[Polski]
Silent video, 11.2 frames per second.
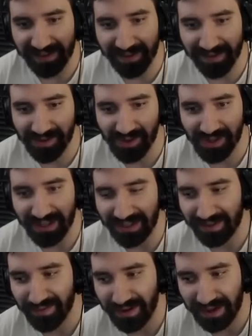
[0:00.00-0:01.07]
to jest
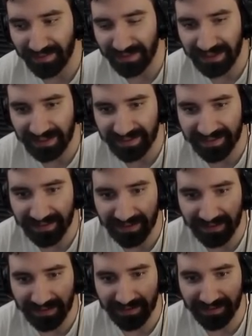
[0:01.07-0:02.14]
ścierwa jak widać.
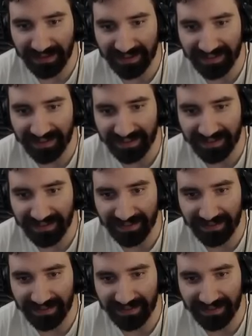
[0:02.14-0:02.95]
W tej części.